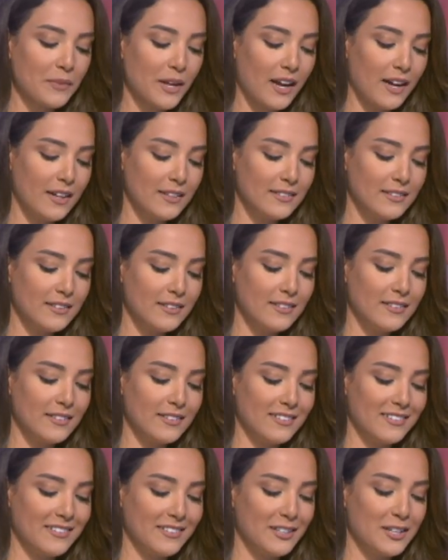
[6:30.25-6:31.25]
عن
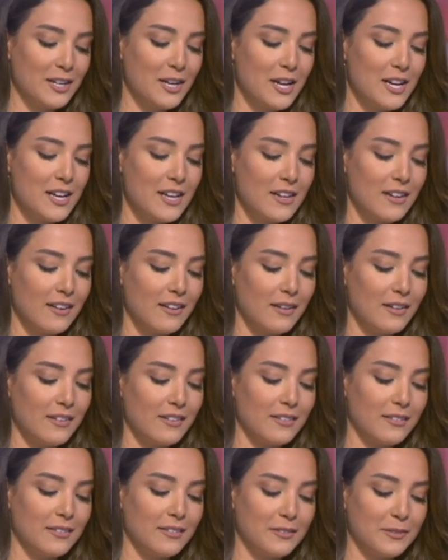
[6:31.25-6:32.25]
آه،
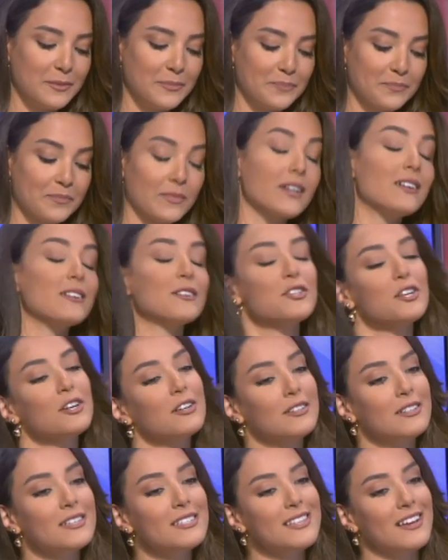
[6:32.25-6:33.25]
آه،
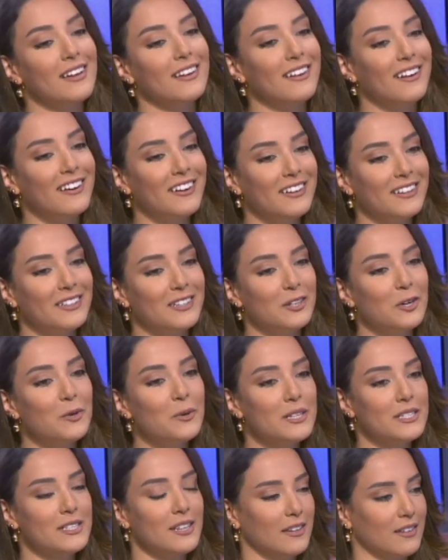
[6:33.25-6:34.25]
شخص هلا آه،
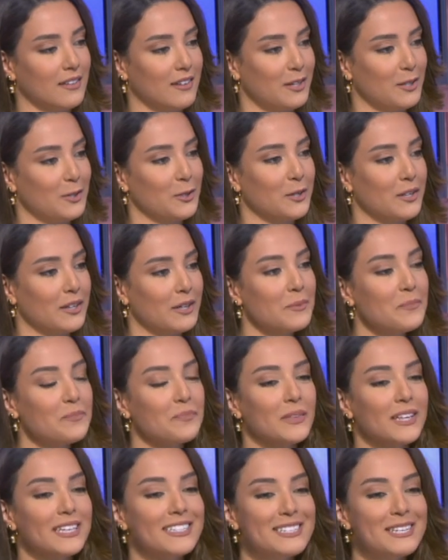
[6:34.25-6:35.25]
هو سنجري اوكي
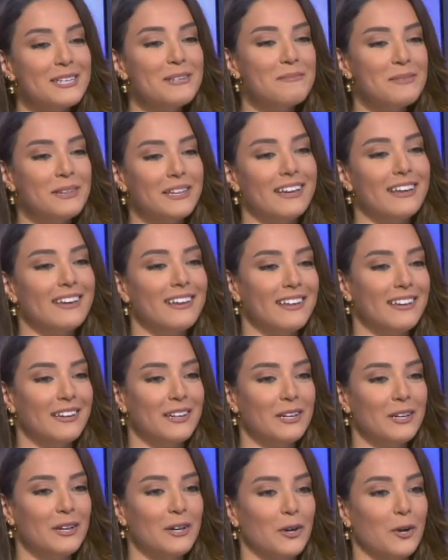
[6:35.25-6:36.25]
كثير
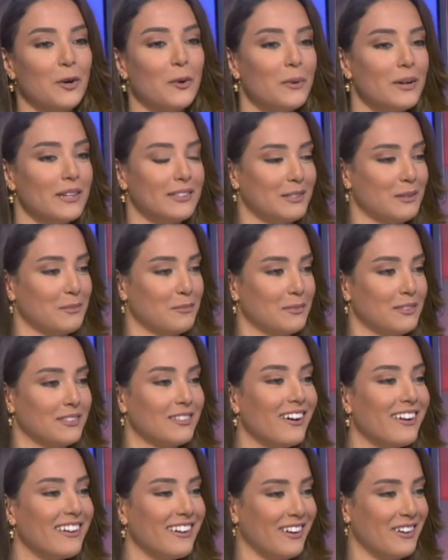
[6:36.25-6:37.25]
بيلاقي خواتم
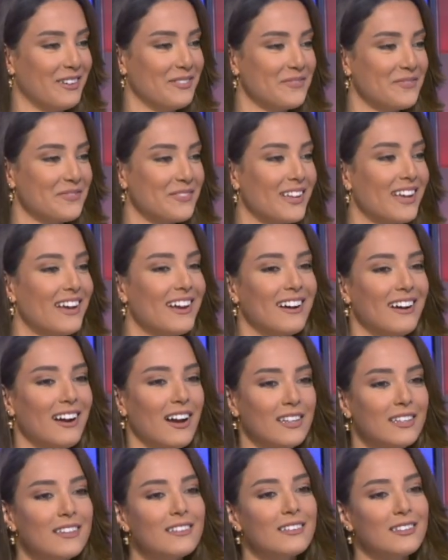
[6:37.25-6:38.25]
ضايعه
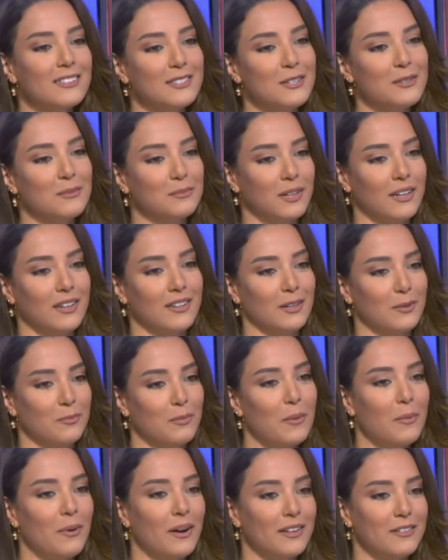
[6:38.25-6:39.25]
اكيد كثير مضايقين
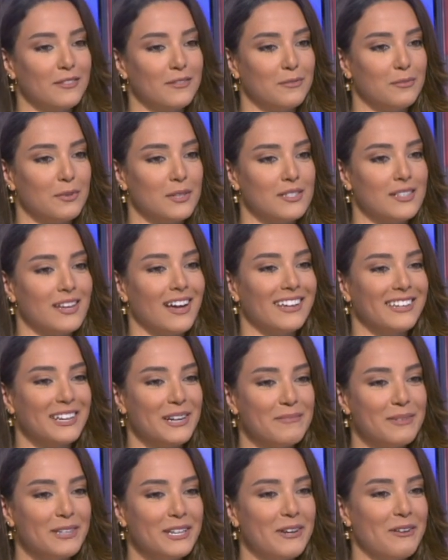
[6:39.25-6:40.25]
ما بعرف اه اكيد
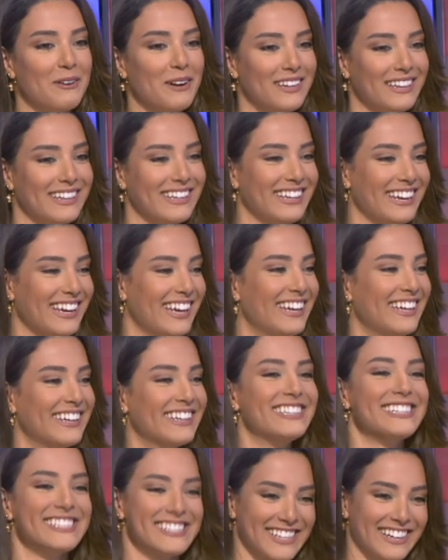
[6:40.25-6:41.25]
نحن وصغار كنا
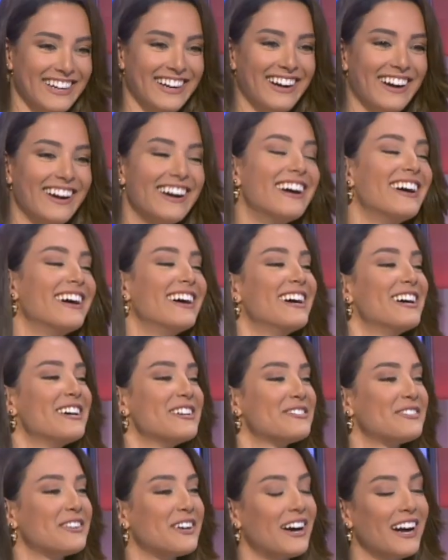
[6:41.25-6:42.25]
نفكر صح
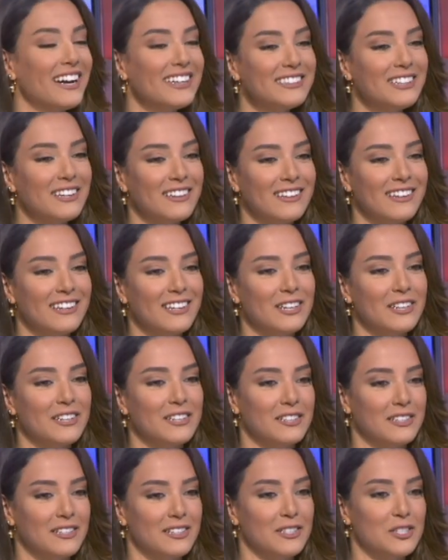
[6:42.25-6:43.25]
فهيدا
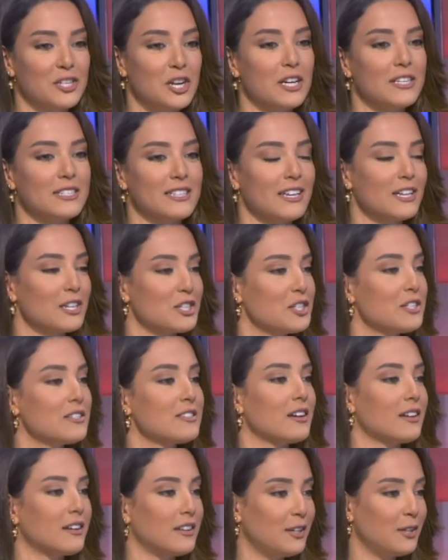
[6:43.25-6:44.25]
الشخص اخر شيء
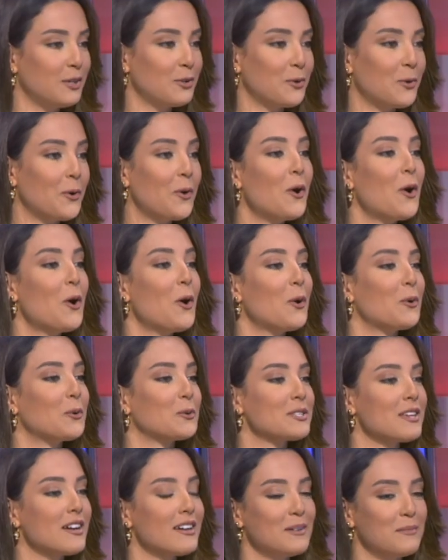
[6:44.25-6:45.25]
صار هيرو
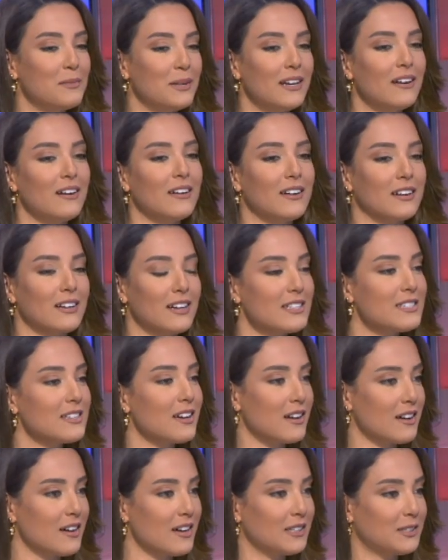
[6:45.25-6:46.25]
وصار ملاقى
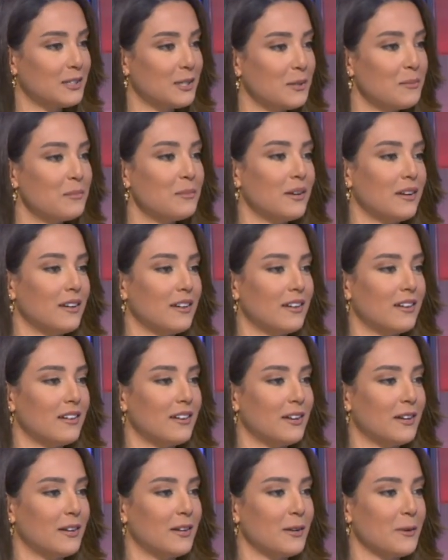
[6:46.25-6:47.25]
كذا خاتم
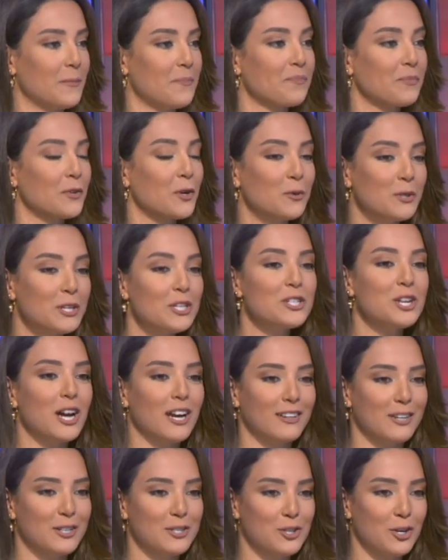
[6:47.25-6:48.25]
آه
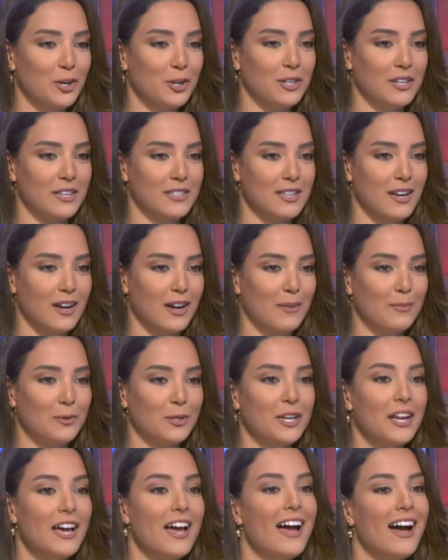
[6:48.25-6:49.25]
ويرجع يرجعهم آه،
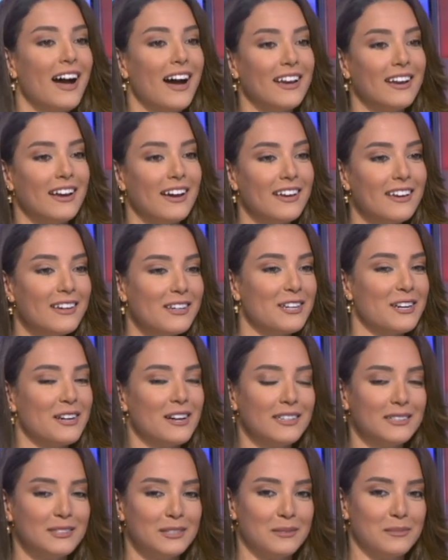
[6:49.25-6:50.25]
لاصحابهم آه هلا اخر
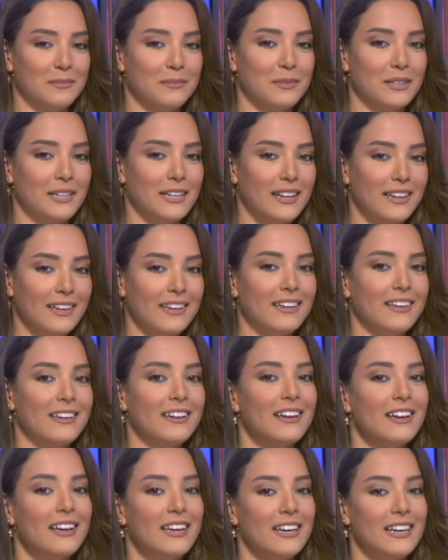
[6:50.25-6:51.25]
خاتم
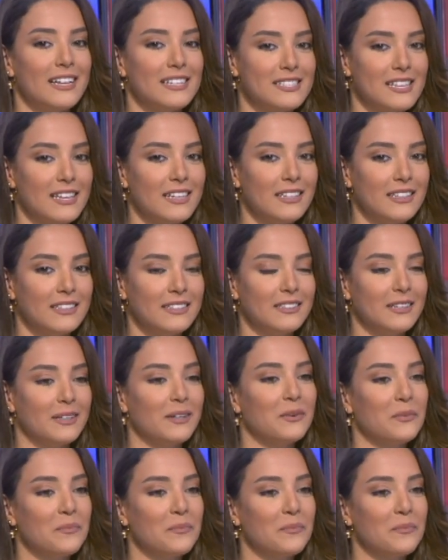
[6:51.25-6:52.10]
لقاه لسيده